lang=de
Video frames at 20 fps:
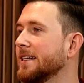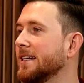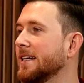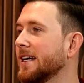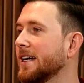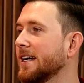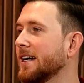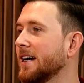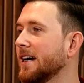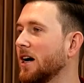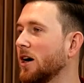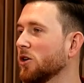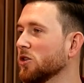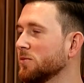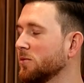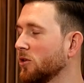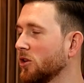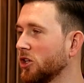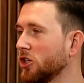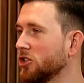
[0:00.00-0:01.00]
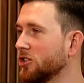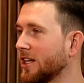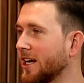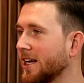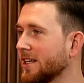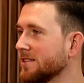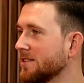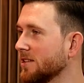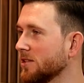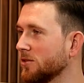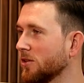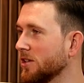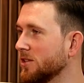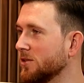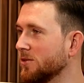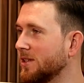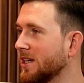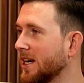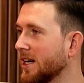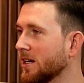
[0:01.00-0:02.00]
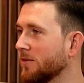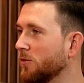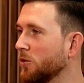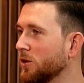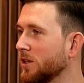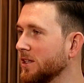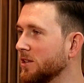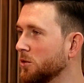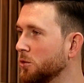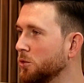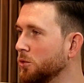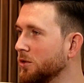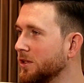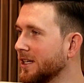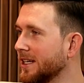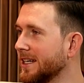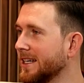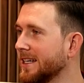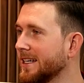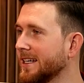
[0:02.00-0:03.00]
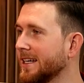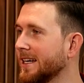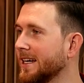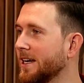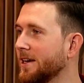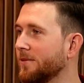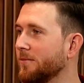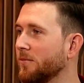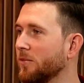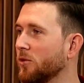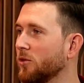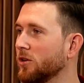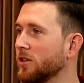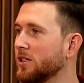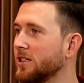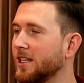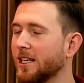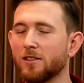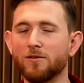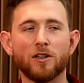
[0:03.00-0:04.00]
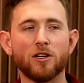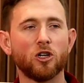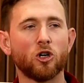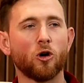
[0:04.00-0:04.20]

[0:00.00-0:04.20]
der Ausbau der Straßen ist heutzutage wirklich gut ähm, und deswegen